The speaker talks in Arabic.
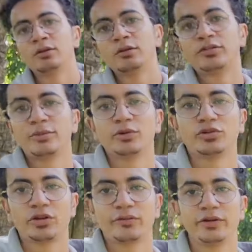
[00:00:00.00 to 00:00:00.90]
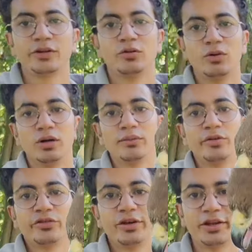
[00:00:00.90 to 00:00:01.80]
زي ما انتم شايفين هو من
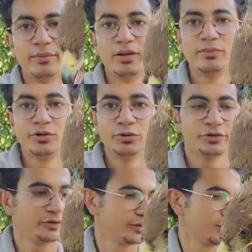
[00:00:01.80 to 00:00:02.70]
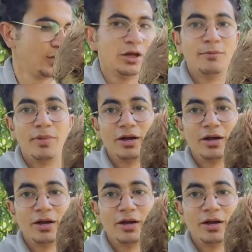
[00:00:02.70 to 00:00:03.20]
ساعتها عمال بينط مع